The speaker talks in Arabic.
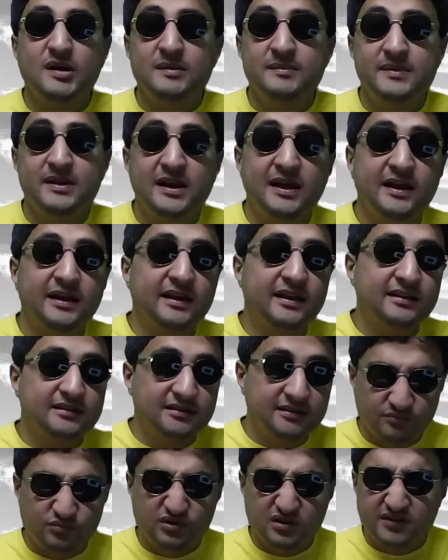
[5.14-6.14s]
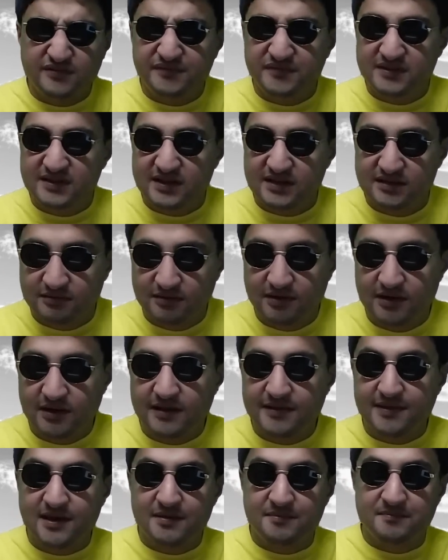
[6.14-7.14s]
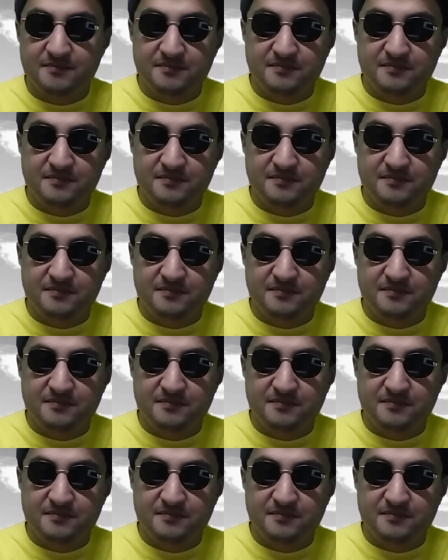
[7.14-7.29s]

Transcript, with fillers: بعمل حاجات منافيه للاداب